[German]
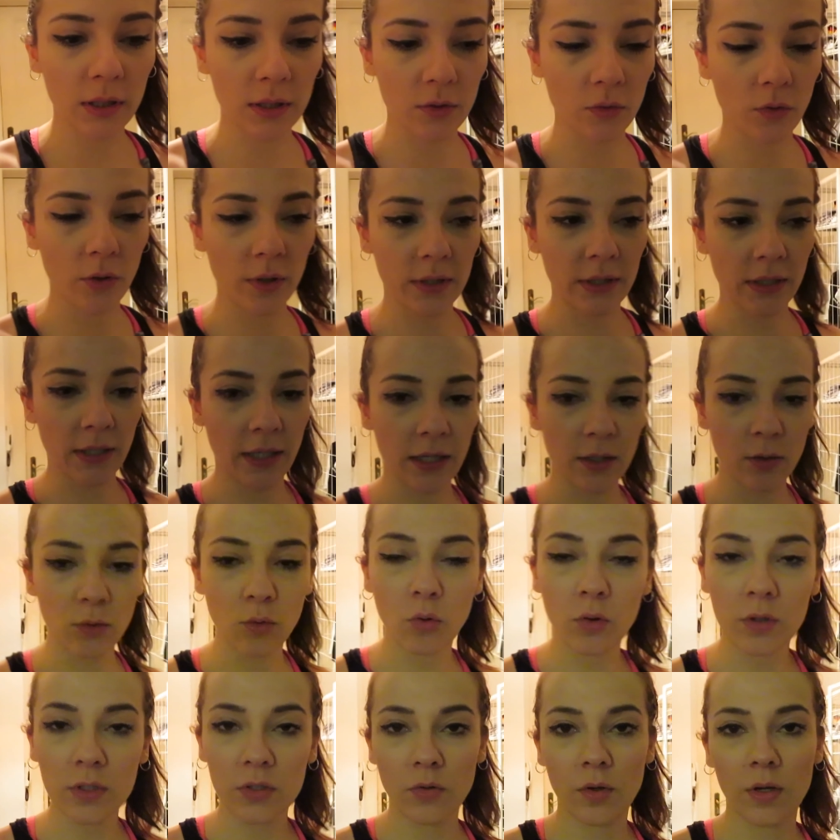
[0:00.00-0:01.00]
Also heute kein
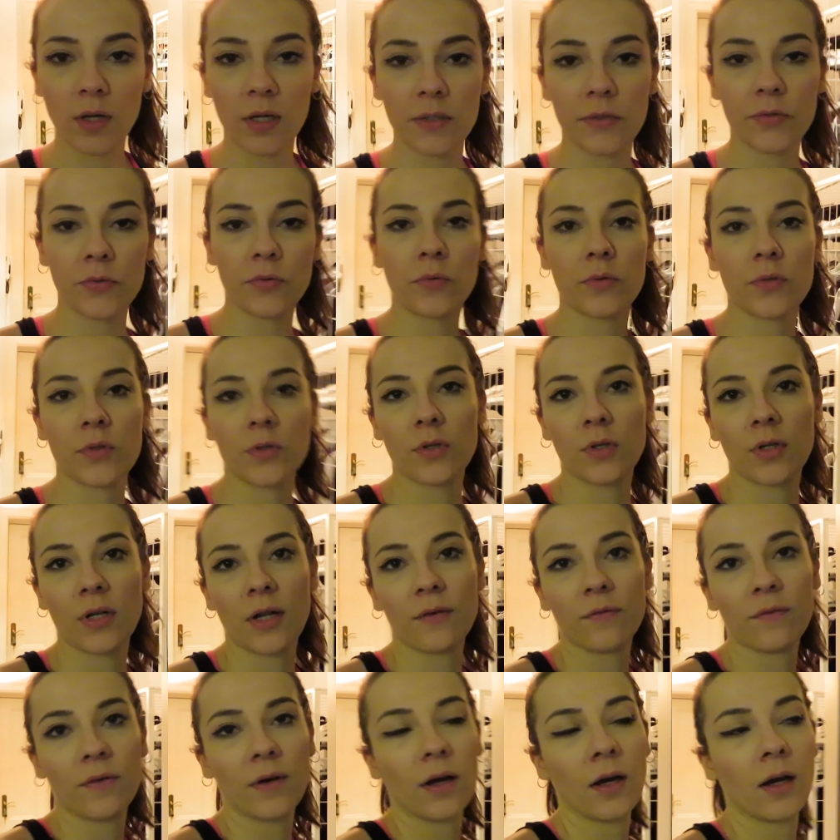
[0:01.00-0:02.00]
Kurs oder so, sondern
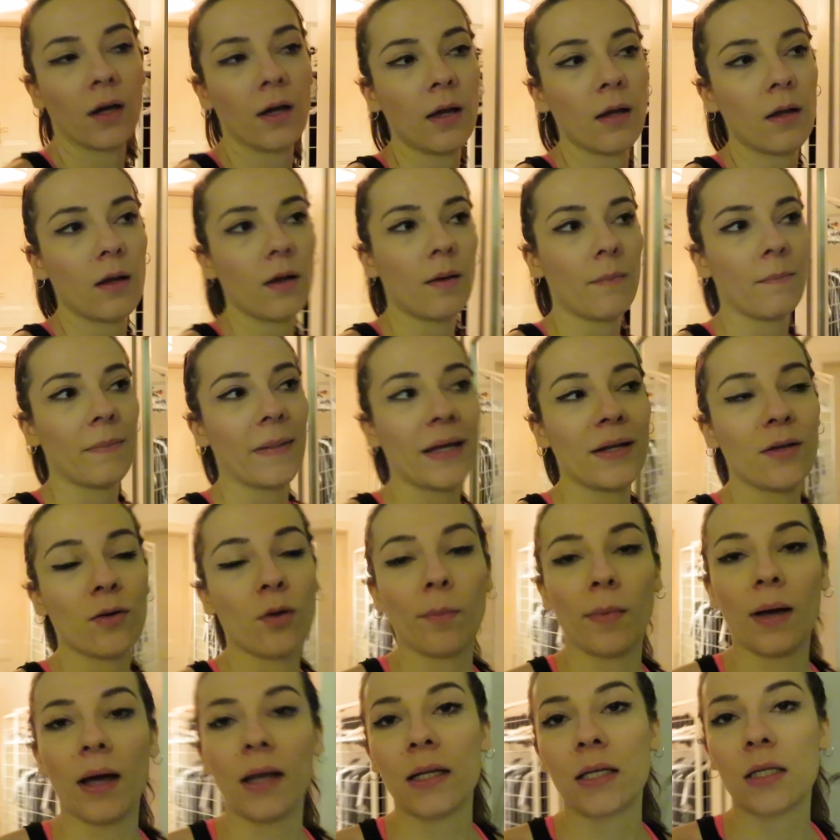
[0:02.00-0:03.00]
einfach mein
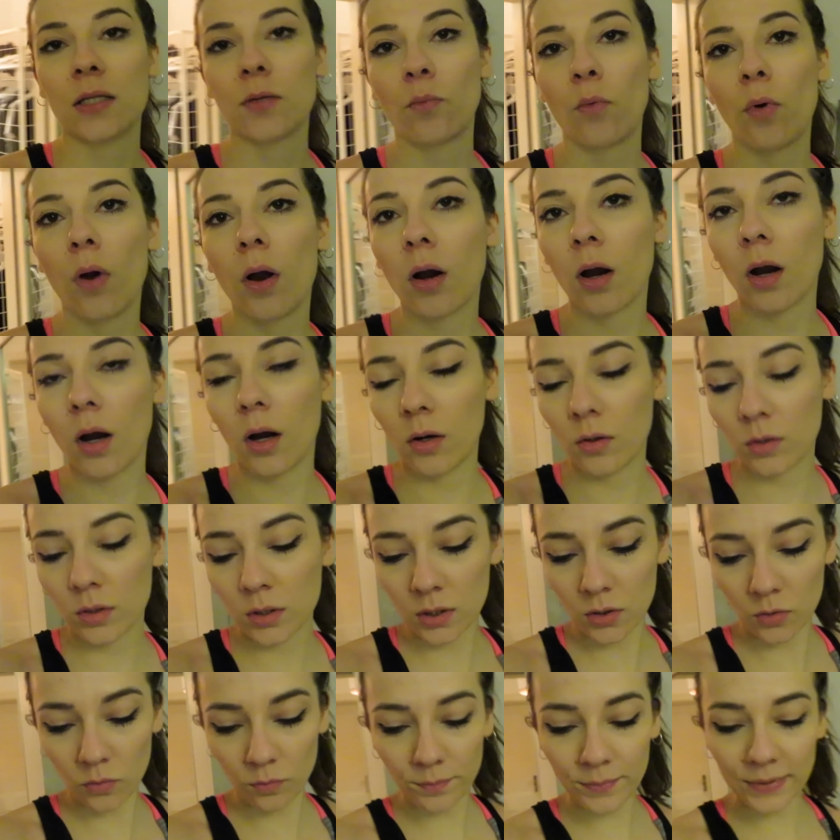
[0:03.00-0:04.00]
normales
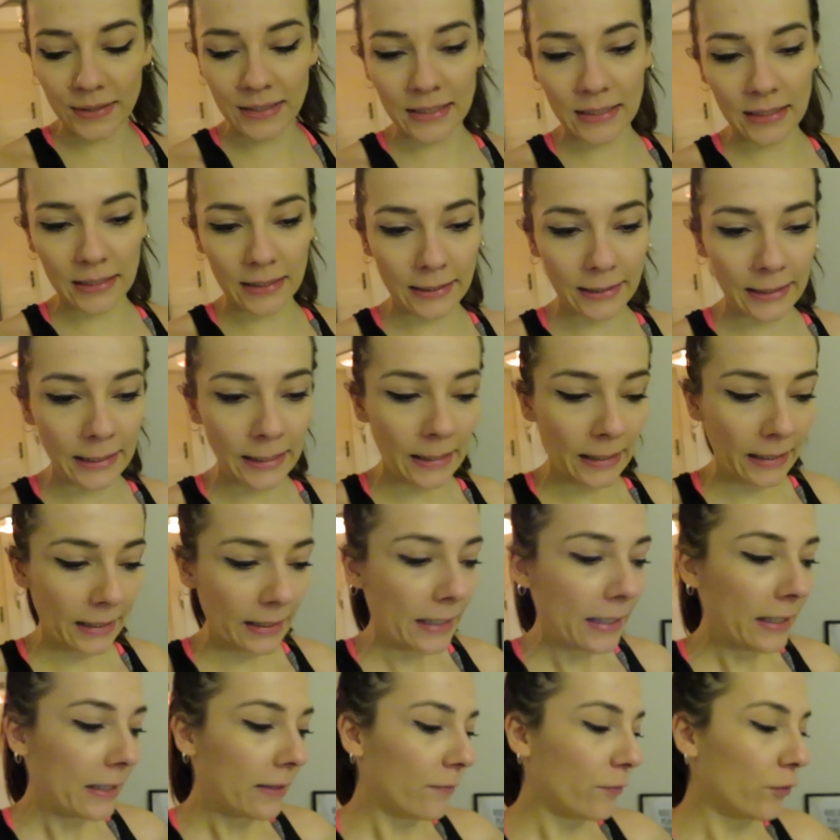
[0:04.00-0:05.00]
Workout, so ein bisschen
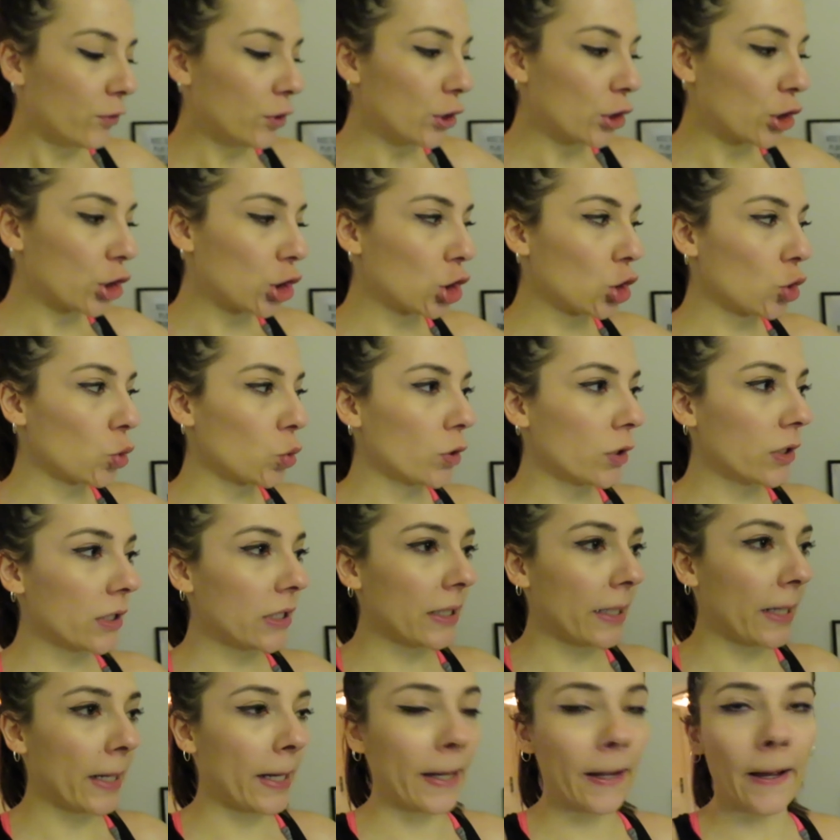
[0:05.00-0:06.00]
für eine
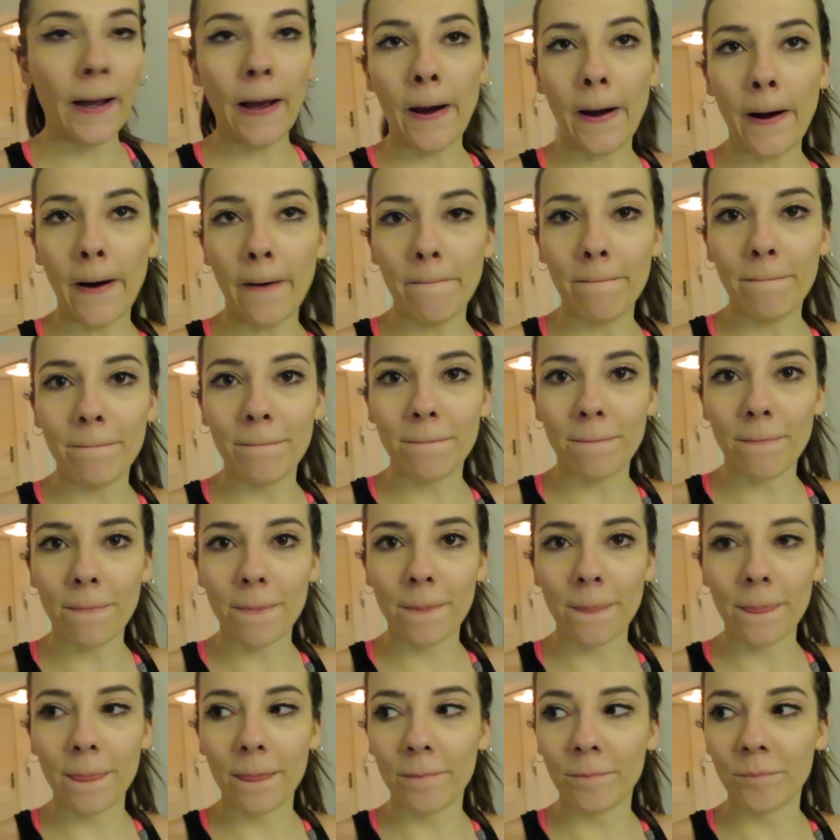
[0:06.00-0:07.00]
Stunde
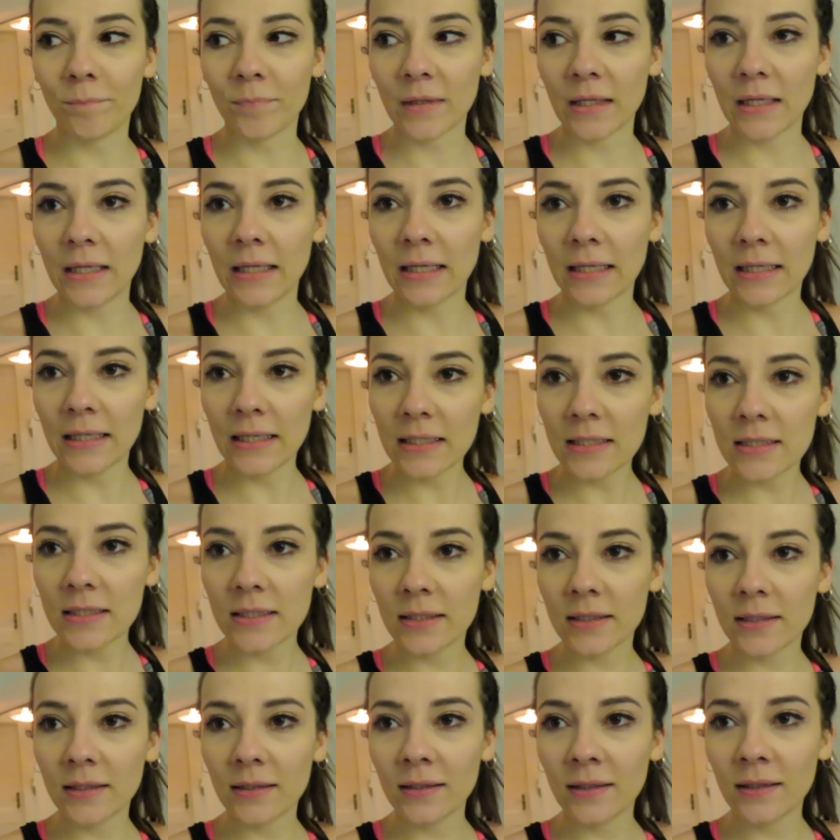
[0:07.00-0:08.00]
ähm,
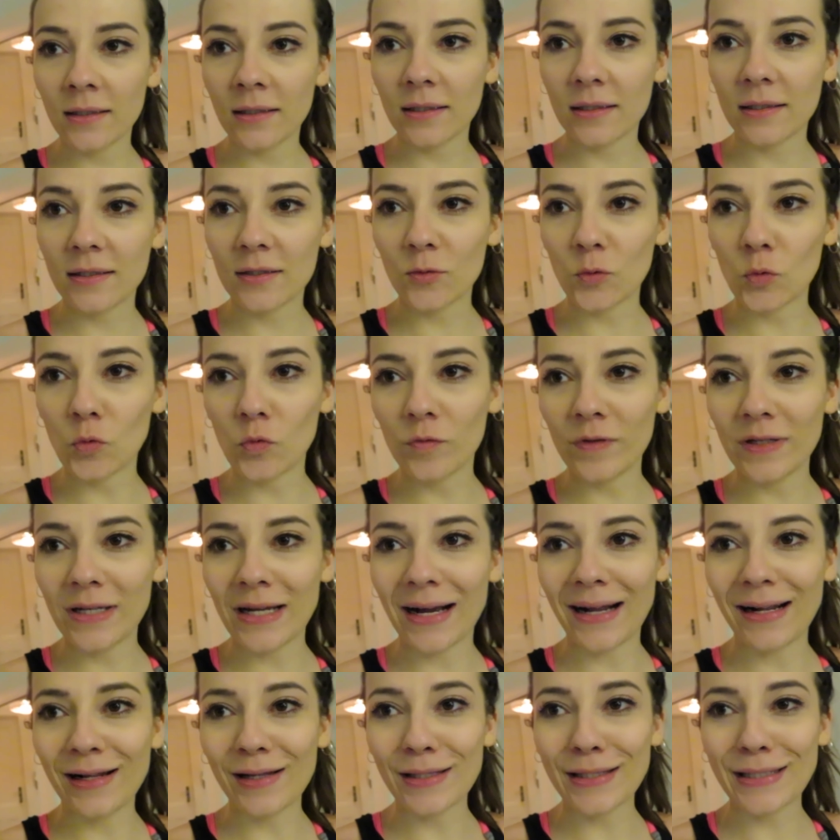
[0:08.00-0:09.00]
Geräte, so
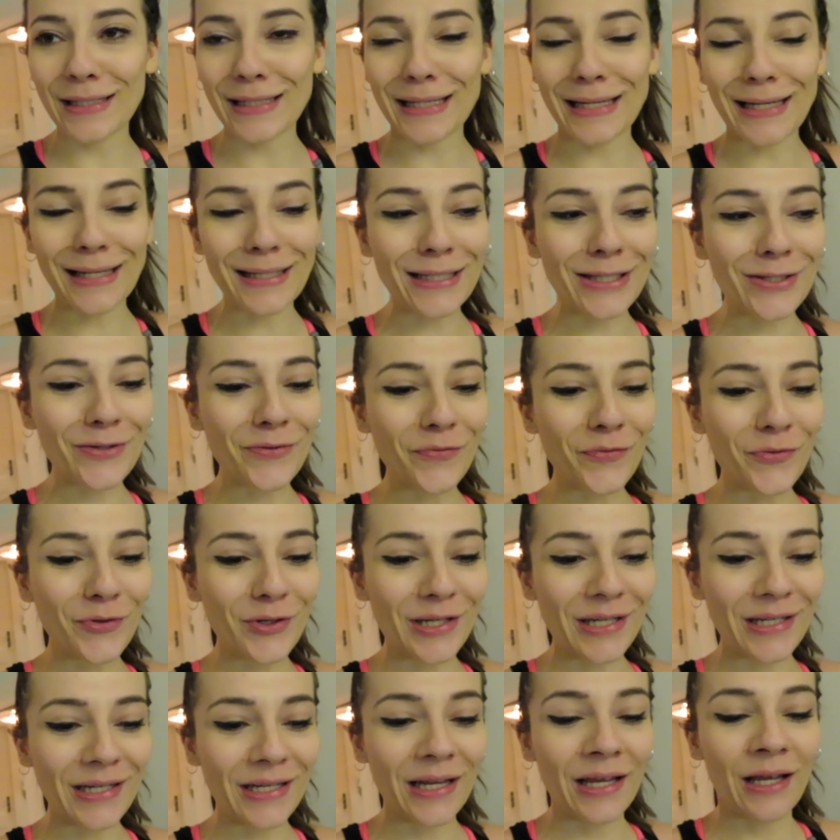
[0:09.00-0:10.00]
wieder als Entlastung für
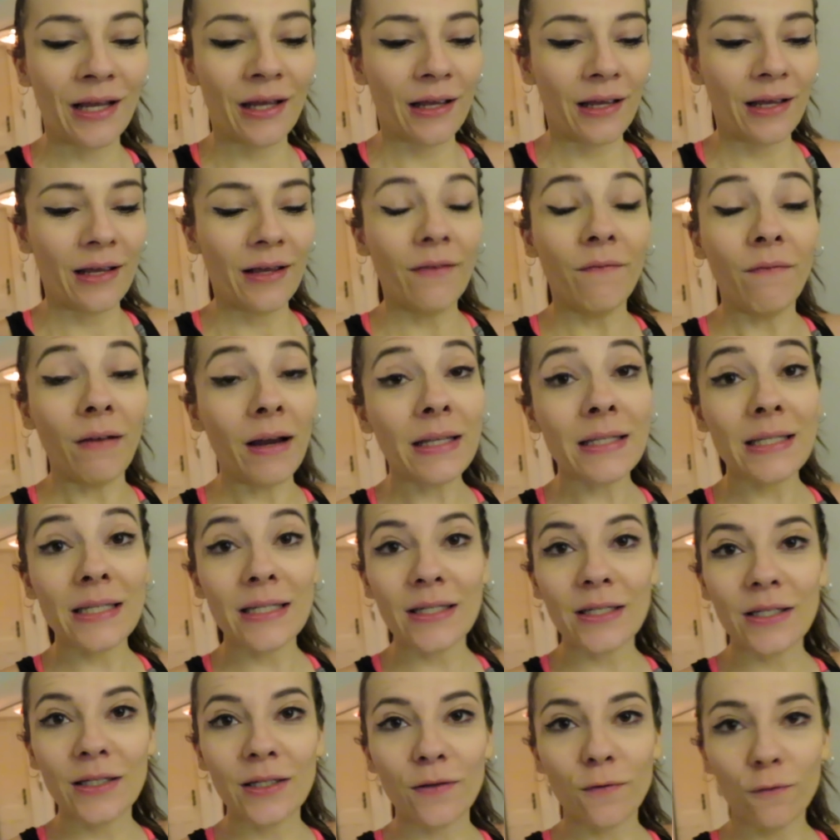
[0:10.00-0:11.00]
den
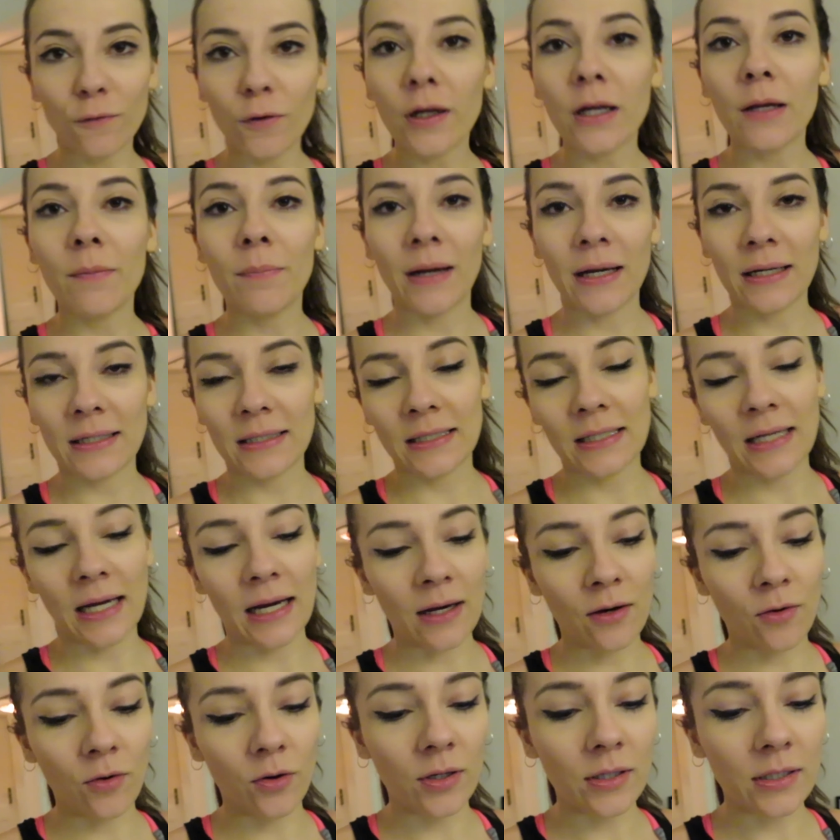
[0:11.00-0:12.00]
wahnsinnig vollgepackten
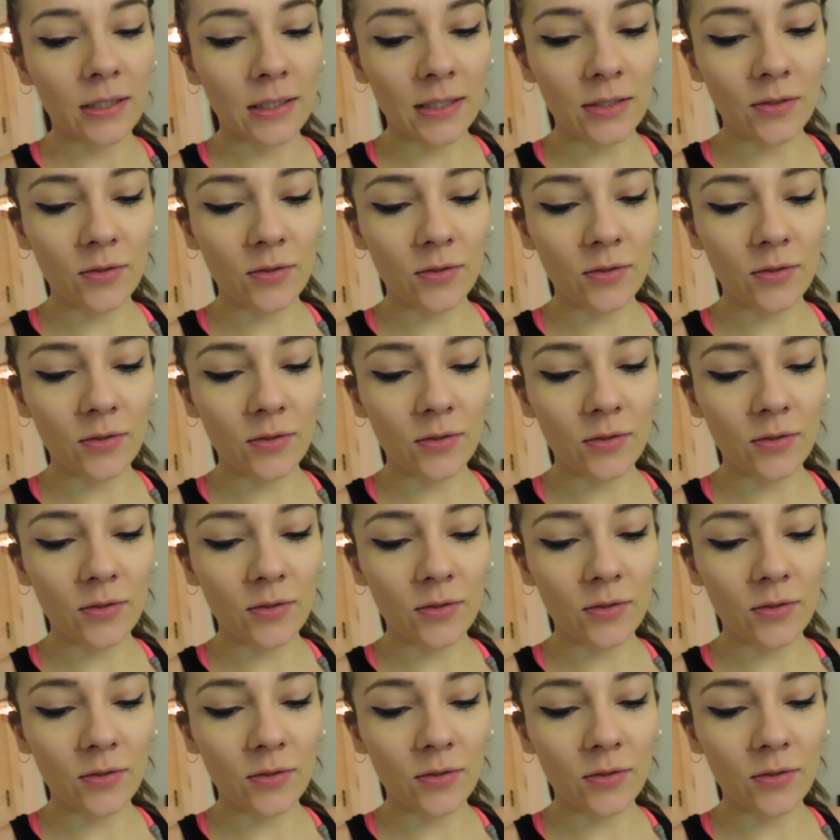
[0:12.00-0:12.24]
Tag heute.